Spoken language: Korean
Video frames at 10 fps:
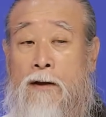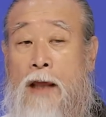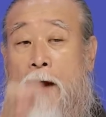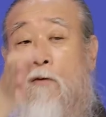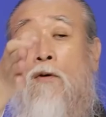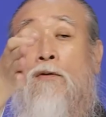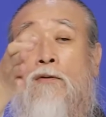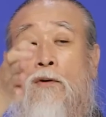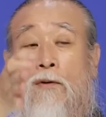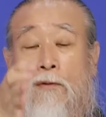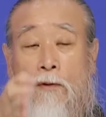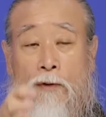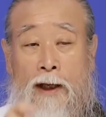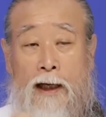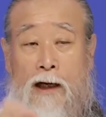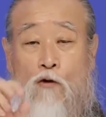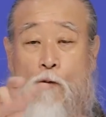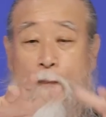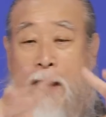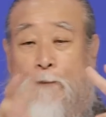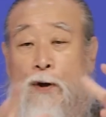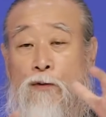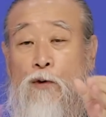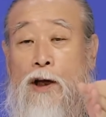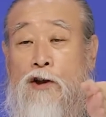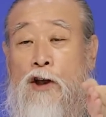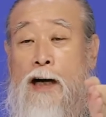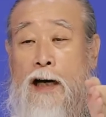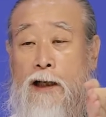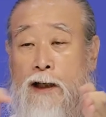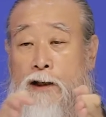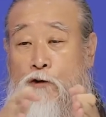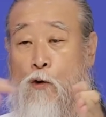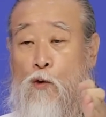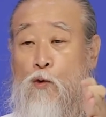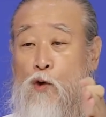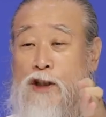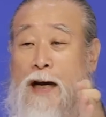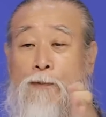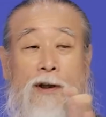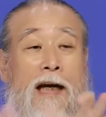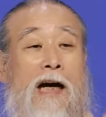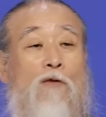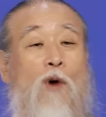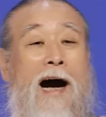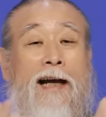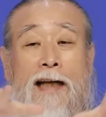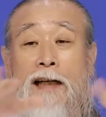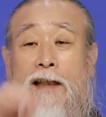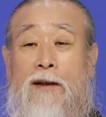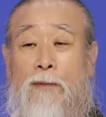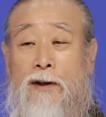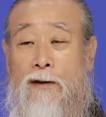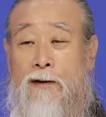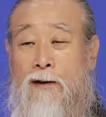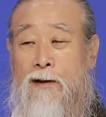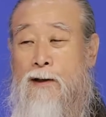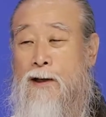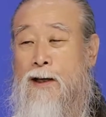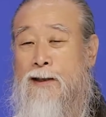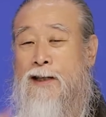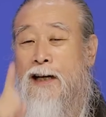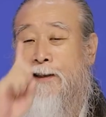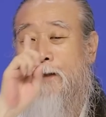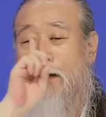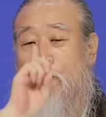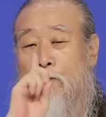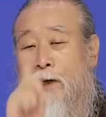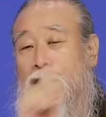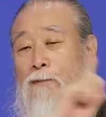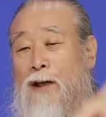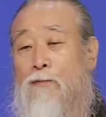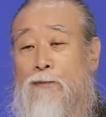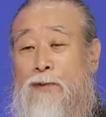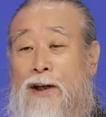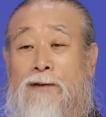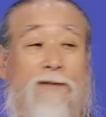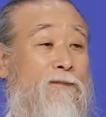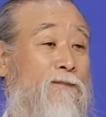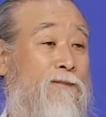태권도로 해갖고 방편으로 해그 안에 교육을 잡아야 갖고 안 가리키면 절대 교육이 안 됩니다. 미래는.